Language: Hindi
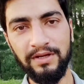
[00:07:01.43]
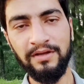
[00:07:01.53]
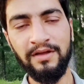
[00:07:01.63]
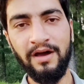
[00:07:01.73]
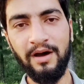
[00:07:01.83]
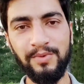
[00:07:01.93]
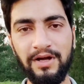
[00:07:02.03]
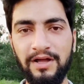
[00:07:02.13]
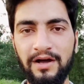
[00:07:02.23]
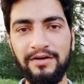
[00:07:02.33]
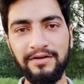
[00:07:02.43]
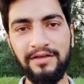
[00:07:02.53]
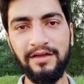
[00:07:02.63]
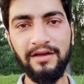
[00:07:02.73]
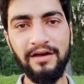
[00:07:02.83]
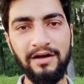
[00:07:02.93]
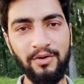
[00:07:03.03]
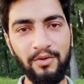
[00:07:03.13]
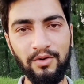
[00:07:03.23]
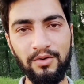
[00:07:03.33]
में अपना ख्याल रखिएगा
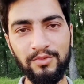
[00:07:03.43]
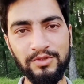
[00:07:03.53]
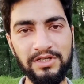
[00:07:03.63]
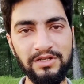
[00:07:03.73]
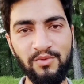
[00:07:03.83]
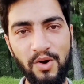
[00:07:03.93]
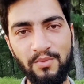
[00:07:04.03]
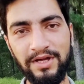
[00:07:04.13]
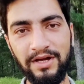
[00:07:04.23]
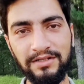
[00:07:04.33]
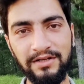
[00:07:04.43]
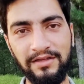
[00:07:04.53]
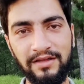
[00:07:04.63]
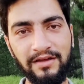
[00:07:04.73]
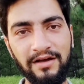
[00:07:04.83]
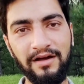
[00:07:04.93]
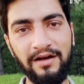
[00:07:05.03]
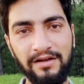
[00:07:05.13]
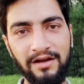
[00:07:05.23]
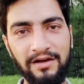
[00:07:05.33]
और मुझे दुआओं में याद रखिएगा
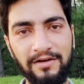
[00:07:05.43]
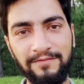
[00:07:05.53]
अल्लाह